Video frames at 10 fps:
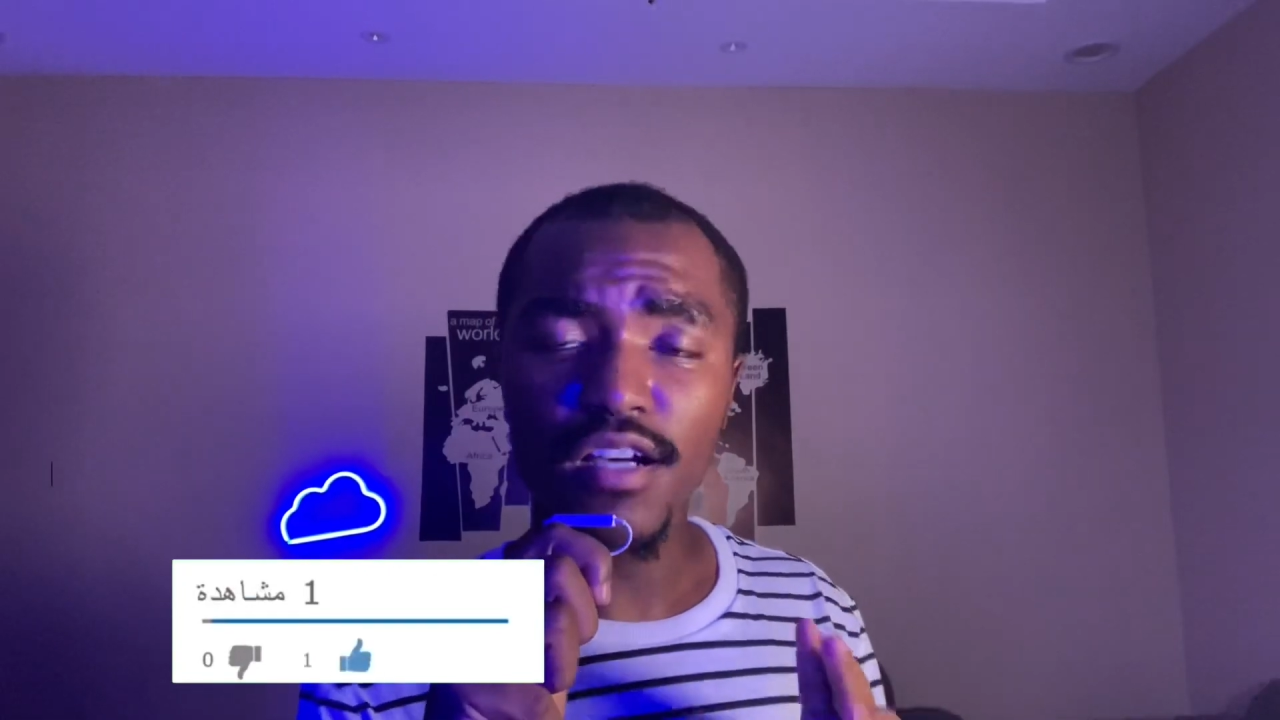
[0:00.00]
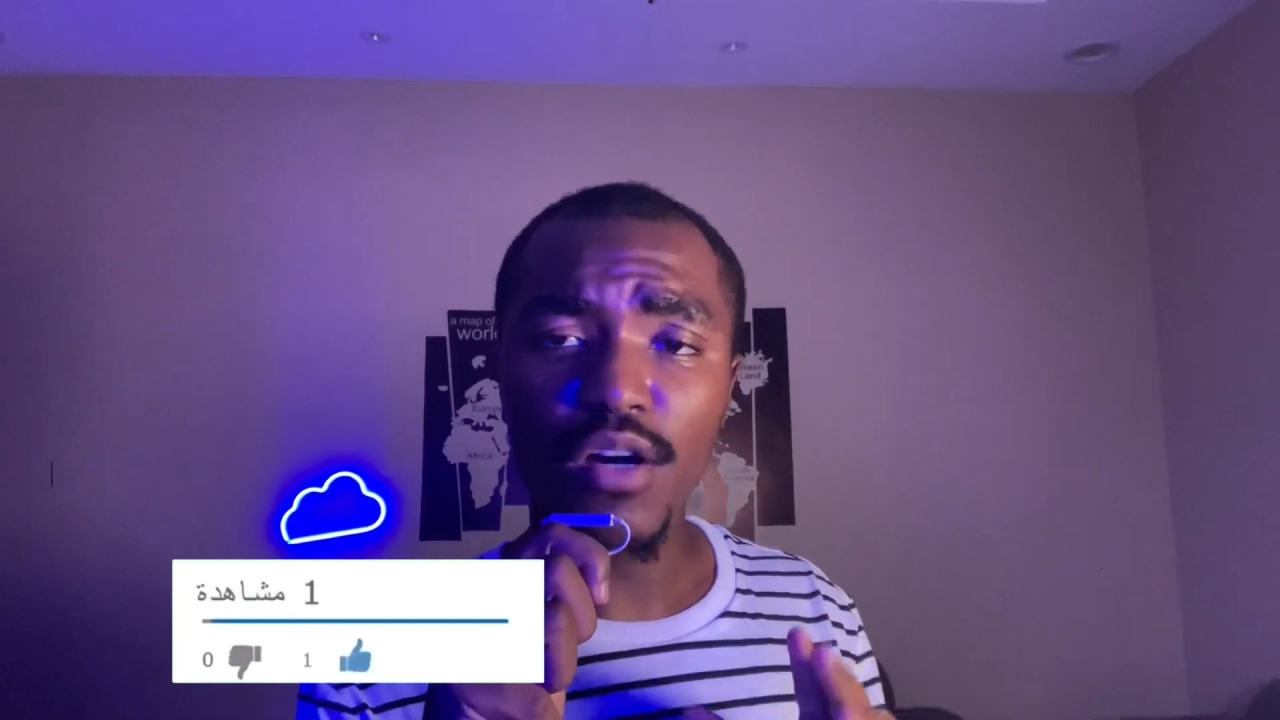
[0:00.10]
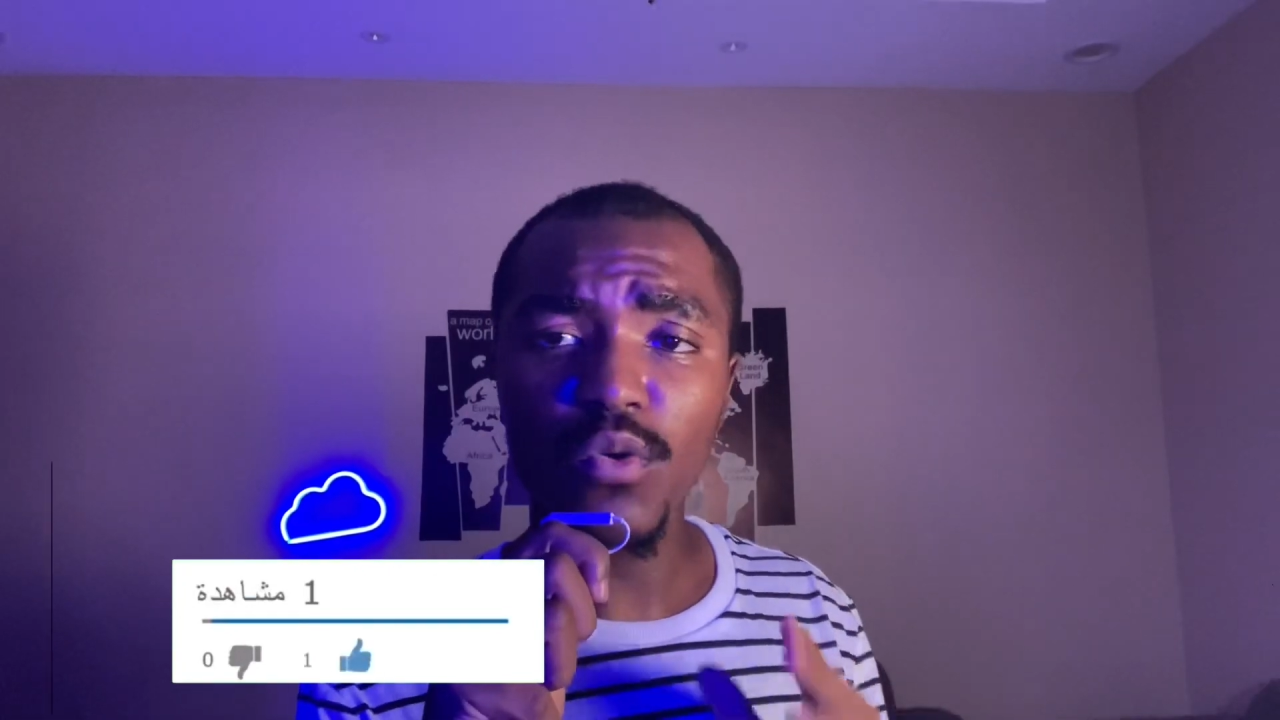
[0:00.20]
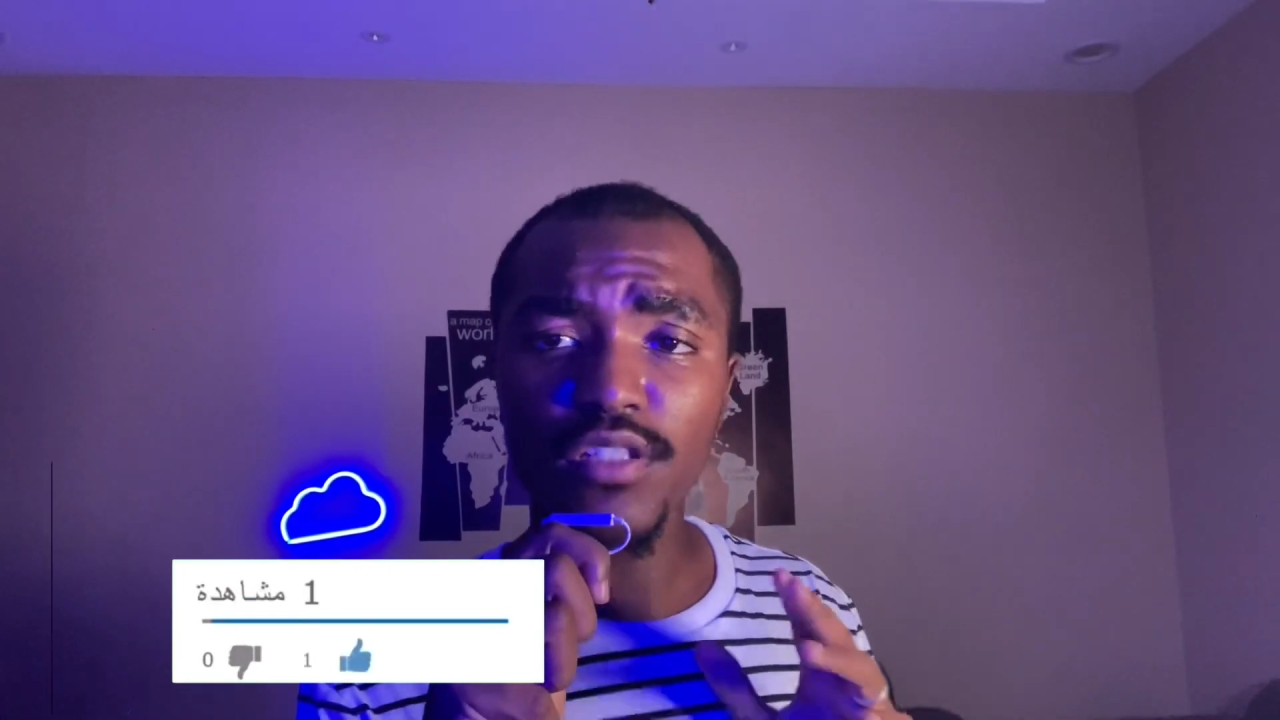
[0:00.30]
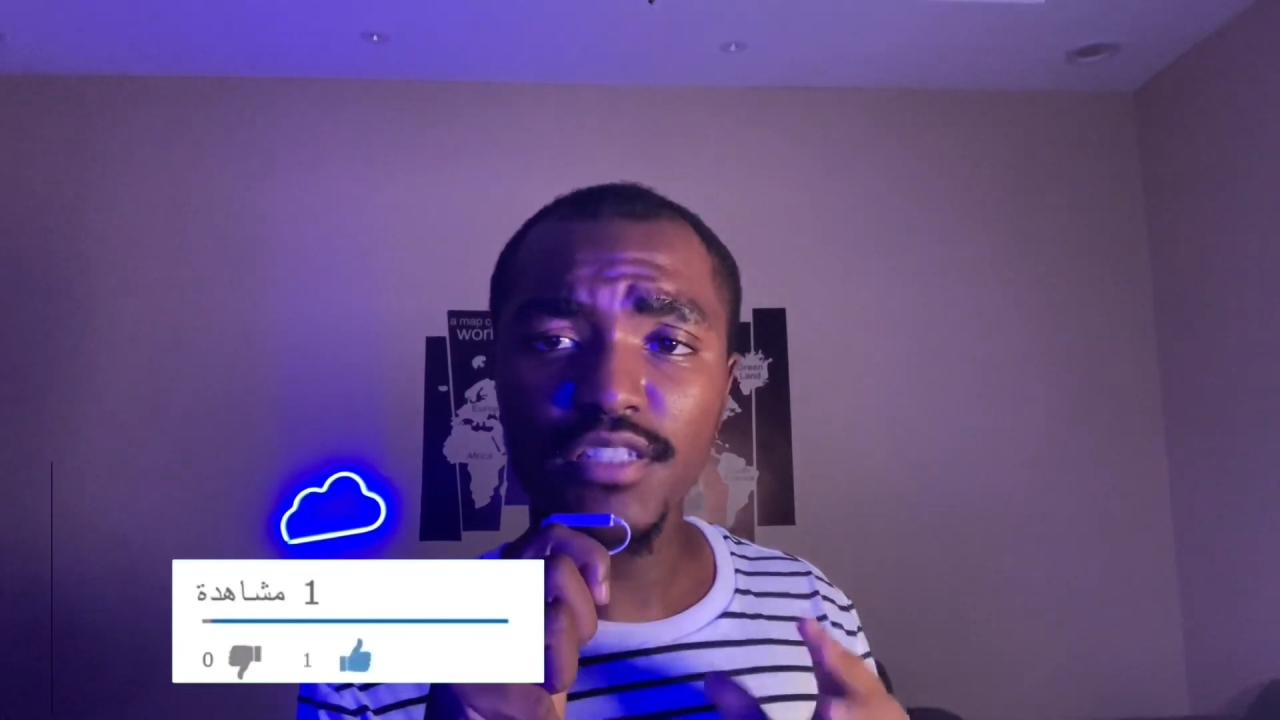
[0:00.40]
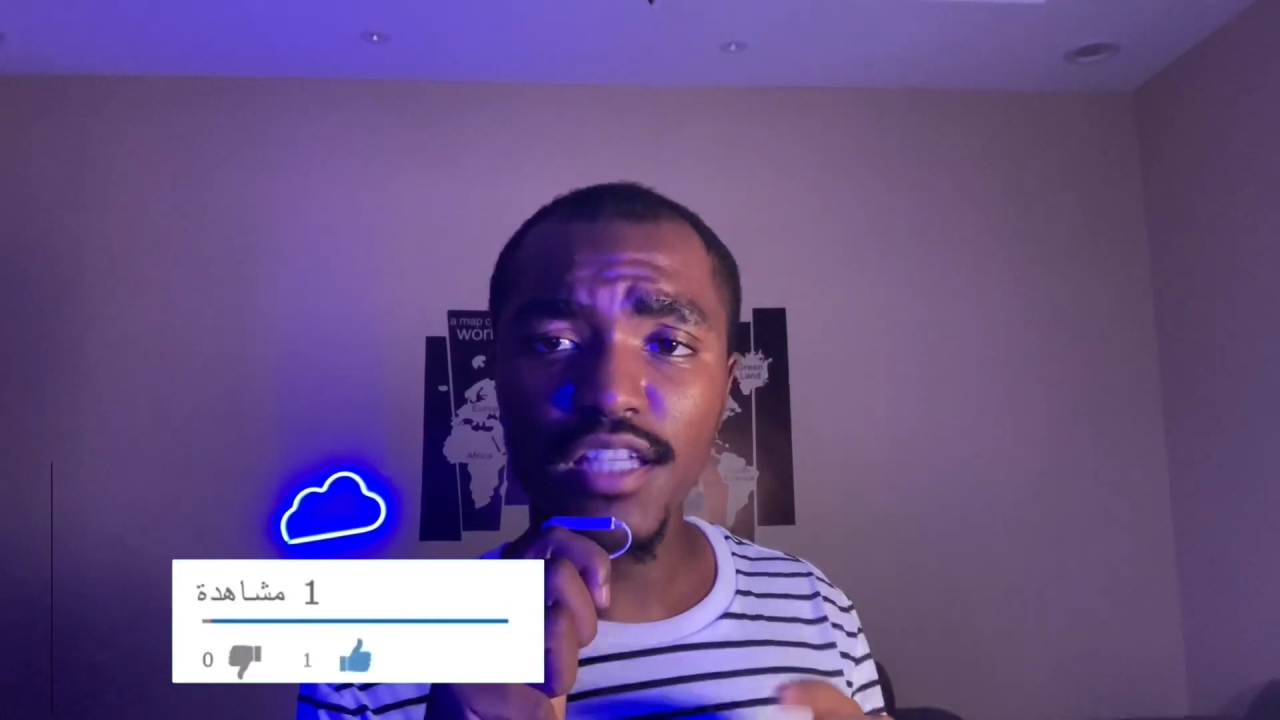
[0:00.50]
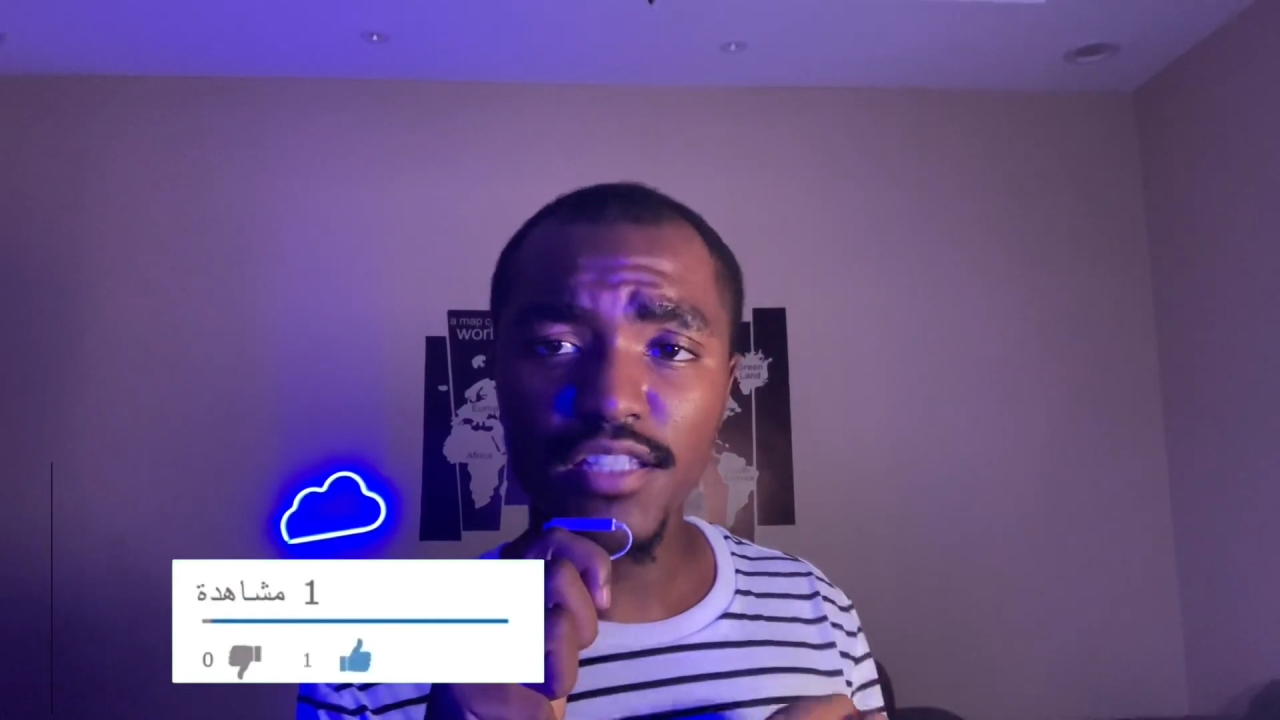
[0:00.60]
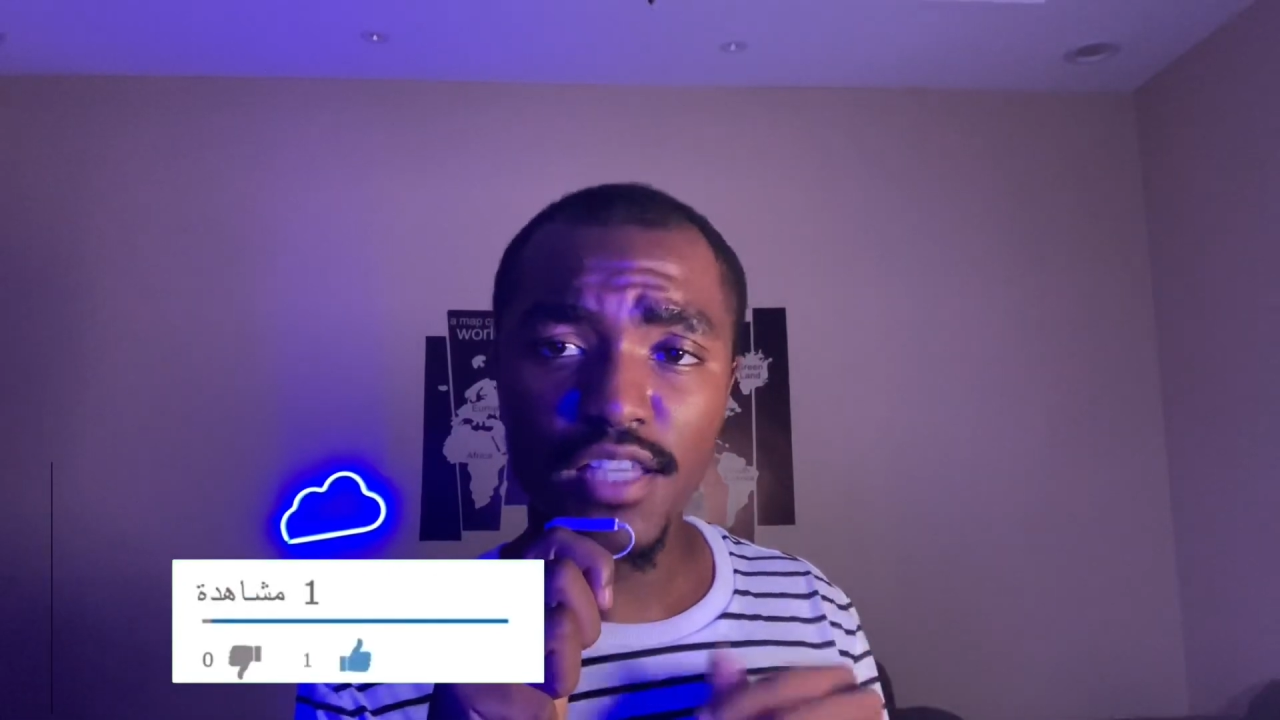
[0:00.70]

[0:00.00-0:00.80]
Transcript: أول شيء